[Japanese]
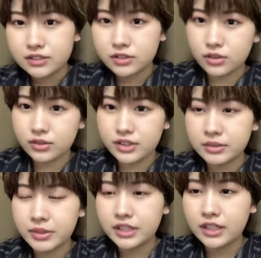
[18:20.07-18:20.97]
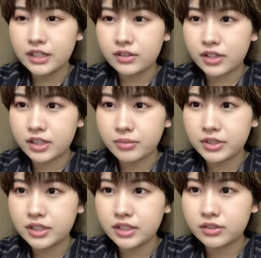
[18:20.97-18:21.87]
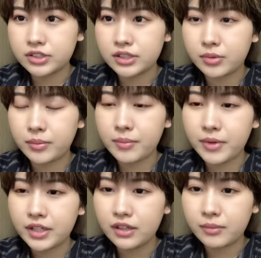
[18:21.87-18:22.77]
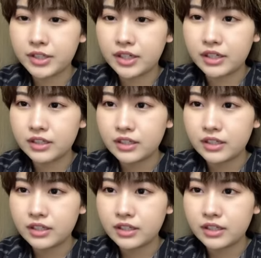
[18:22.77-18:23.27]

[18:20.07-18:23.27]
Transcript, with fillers: ちょっと決まってないというか、決まってたとしてもメンバーにはまだ